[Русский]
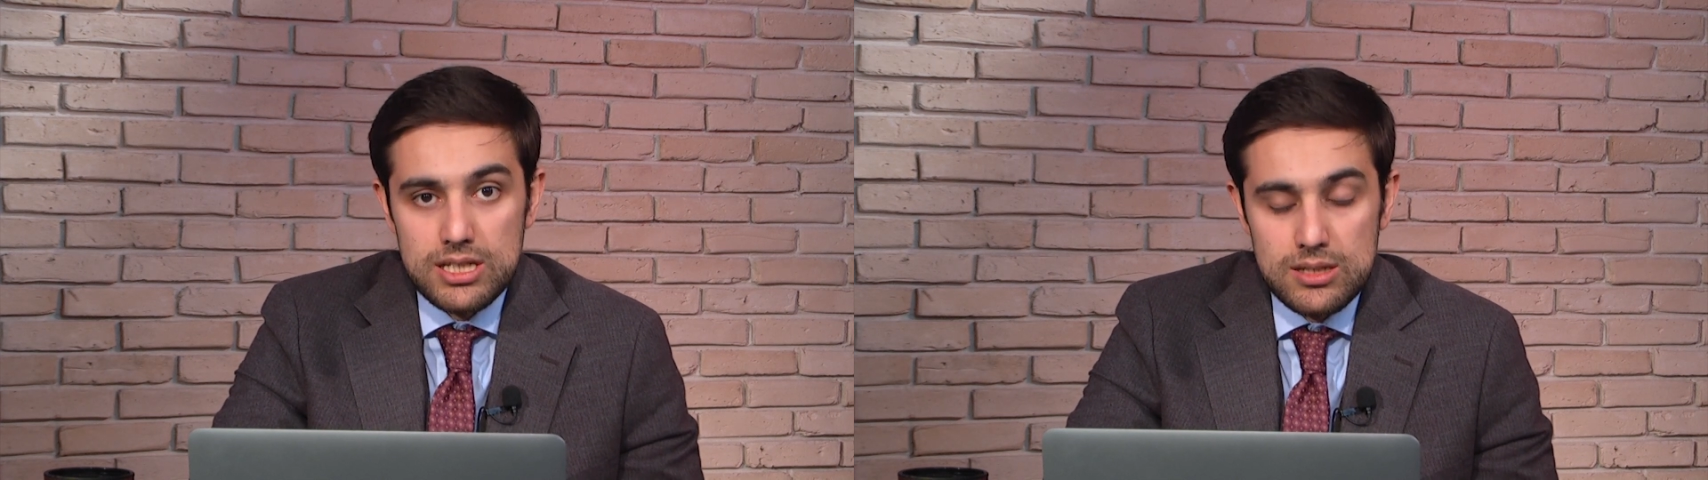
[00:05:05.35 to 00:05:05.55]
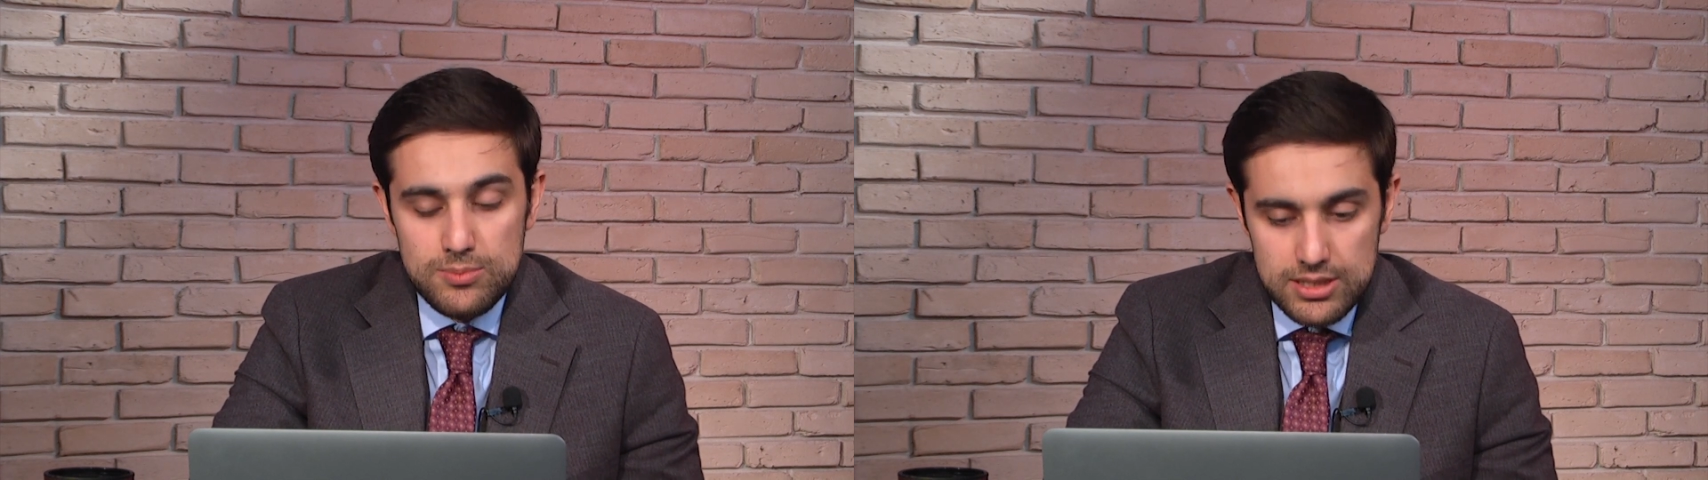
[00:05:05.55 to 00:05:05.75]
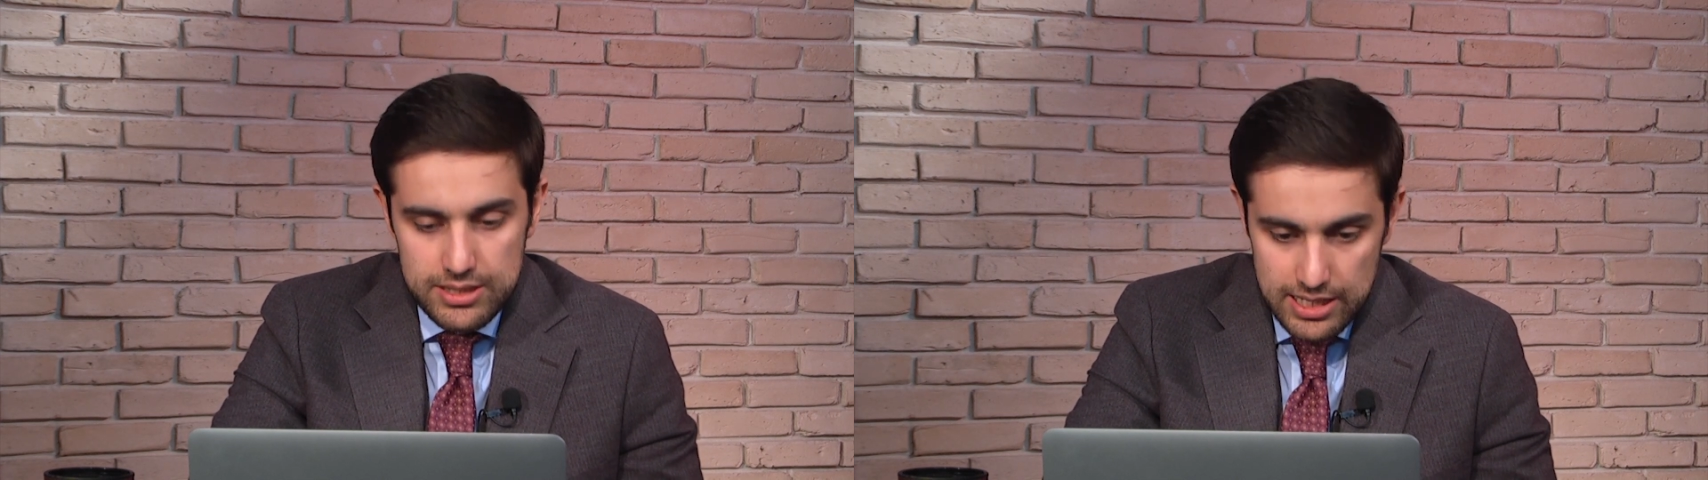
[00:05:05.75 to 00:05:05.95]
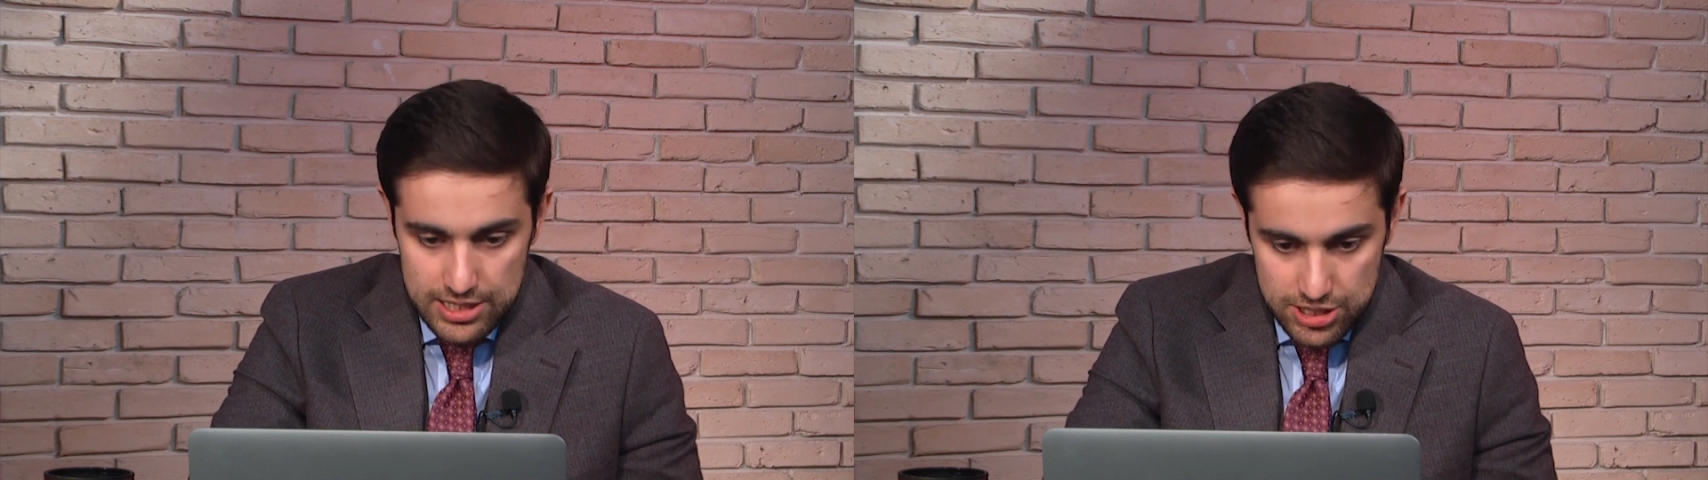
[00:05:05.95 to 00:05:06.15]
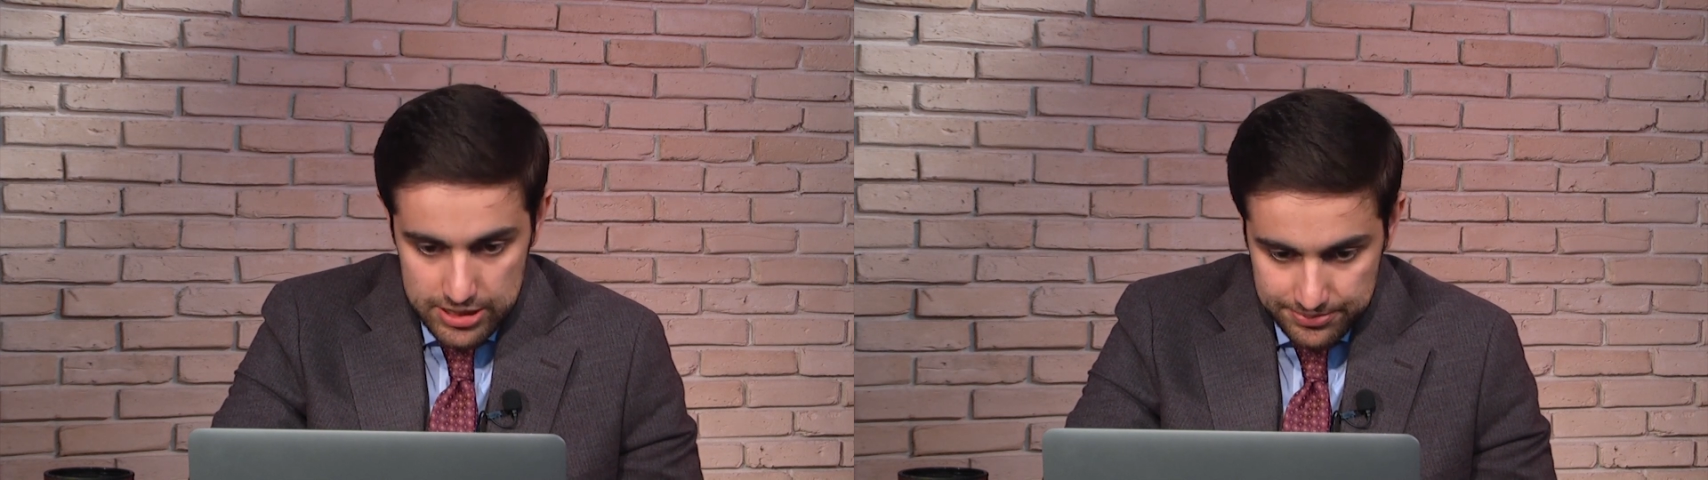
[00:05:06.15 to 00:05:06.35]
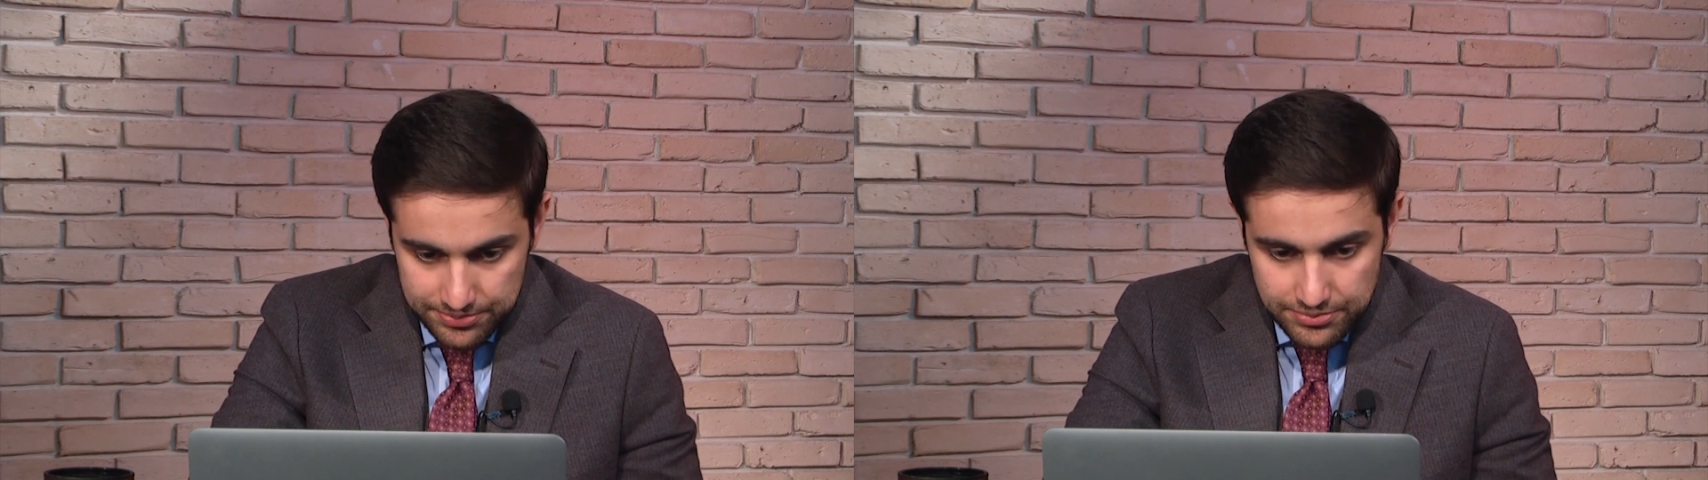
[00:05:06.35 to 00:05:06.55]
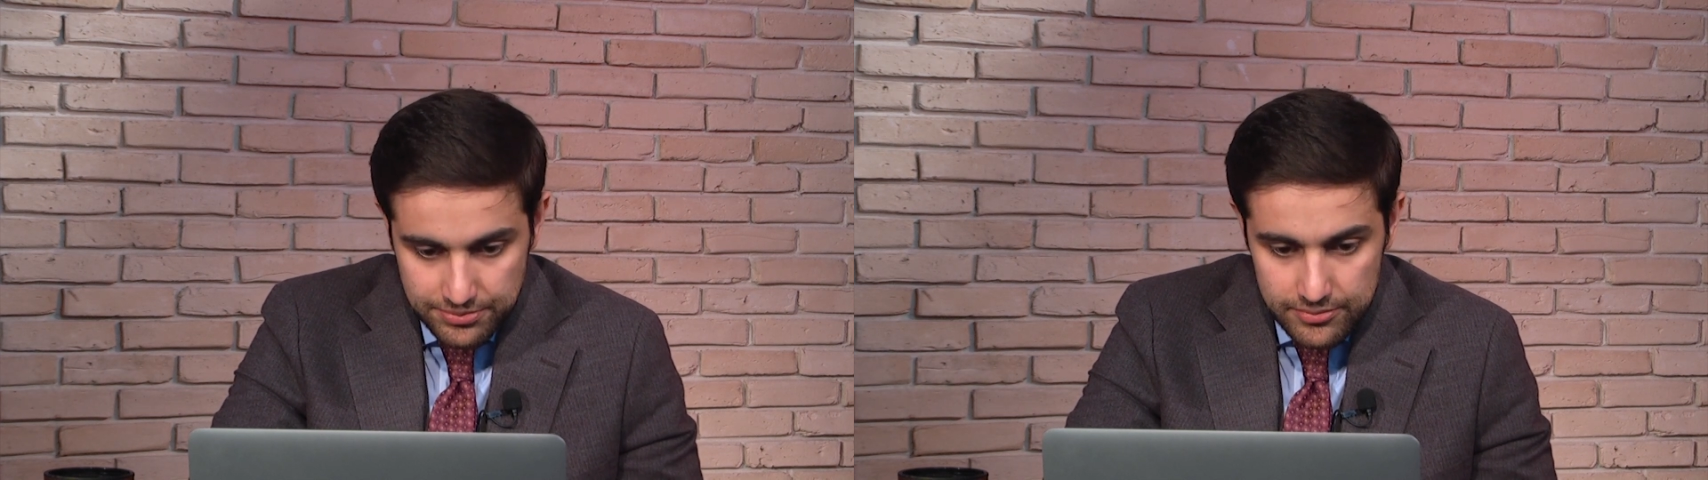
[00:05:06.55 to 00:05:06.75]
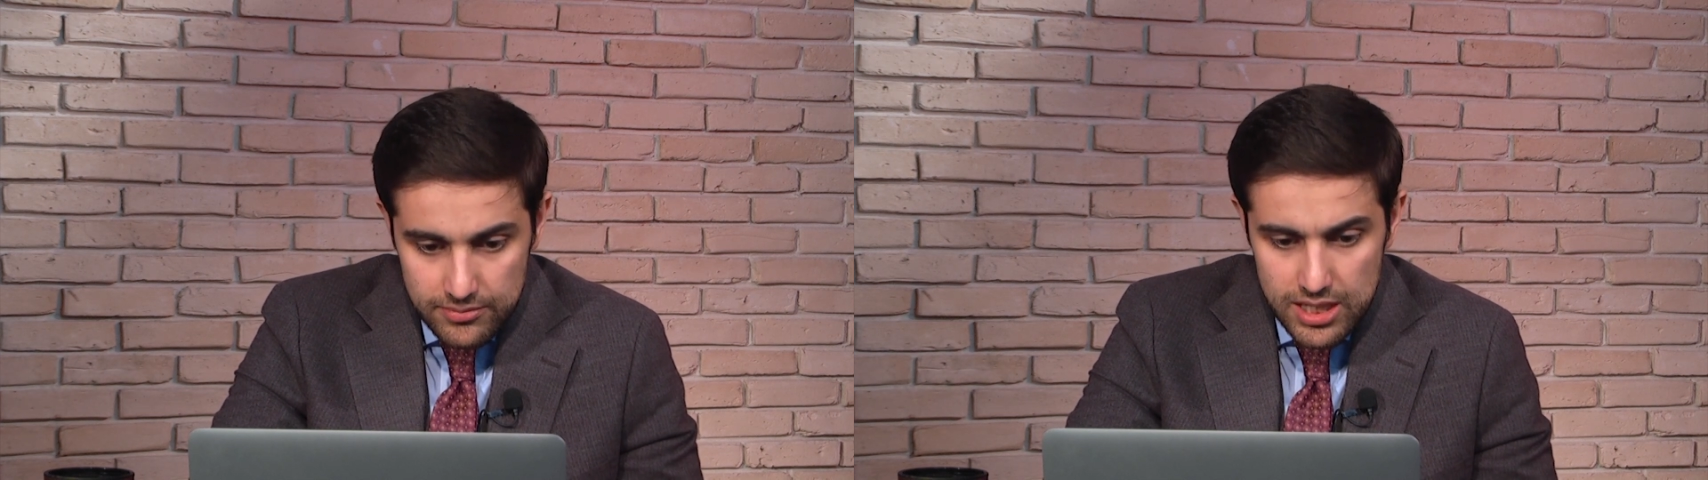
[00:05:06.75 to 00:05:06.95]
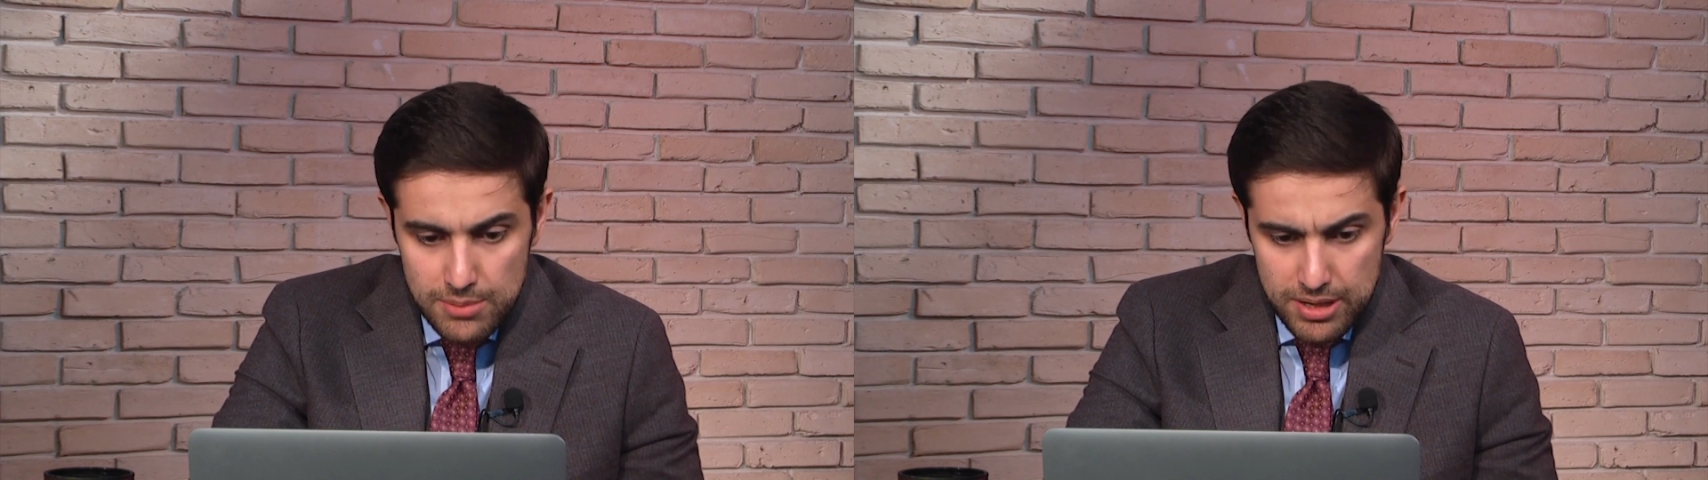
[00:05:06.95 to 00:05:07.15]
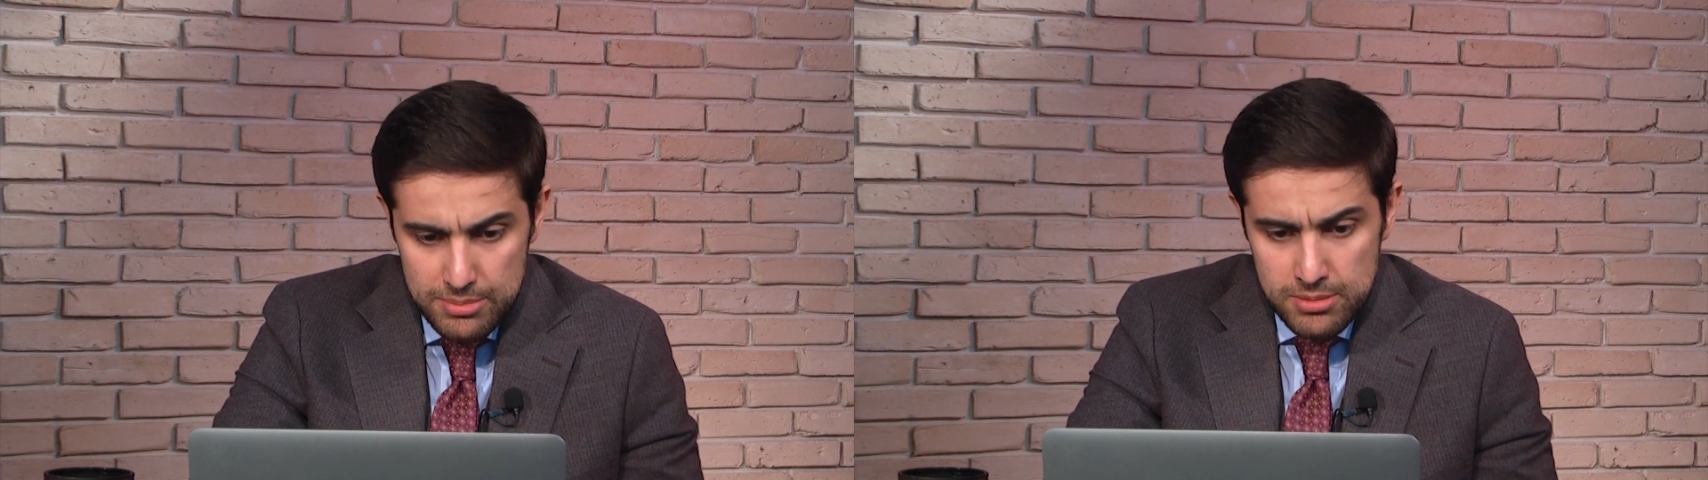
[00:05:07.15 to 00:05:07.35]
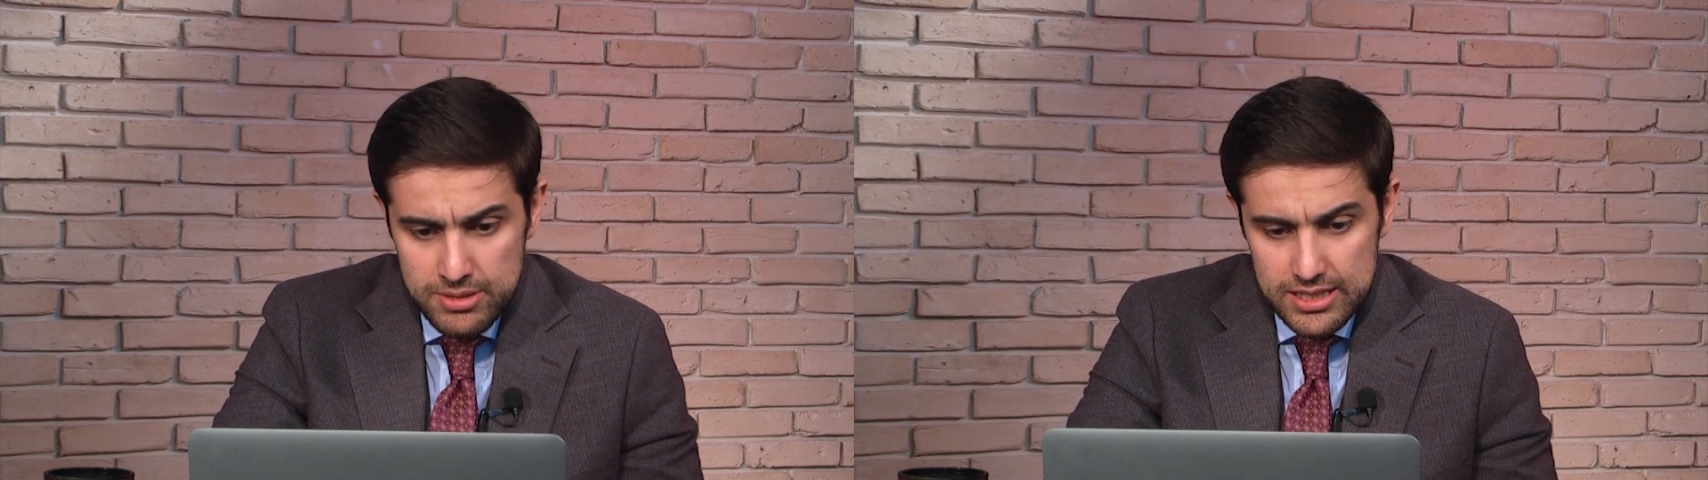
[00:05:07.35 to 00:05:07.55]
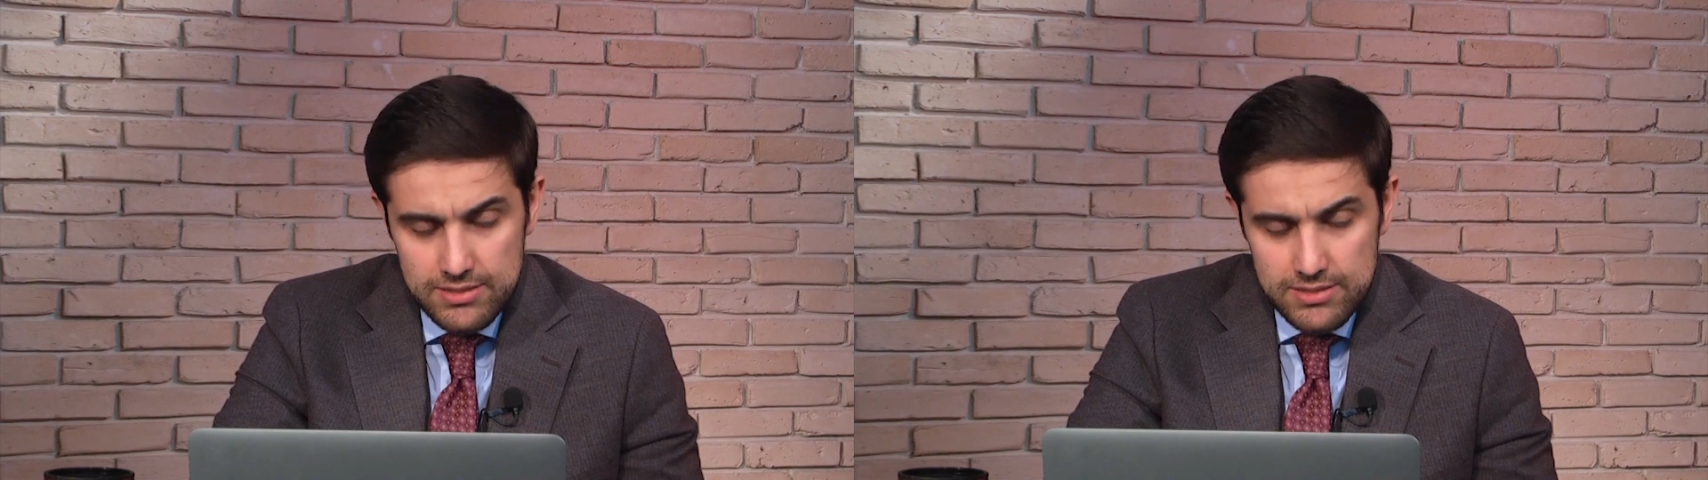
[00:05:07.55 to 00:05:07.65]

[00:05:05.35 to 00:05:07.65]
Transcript: как быть дальше. Помимо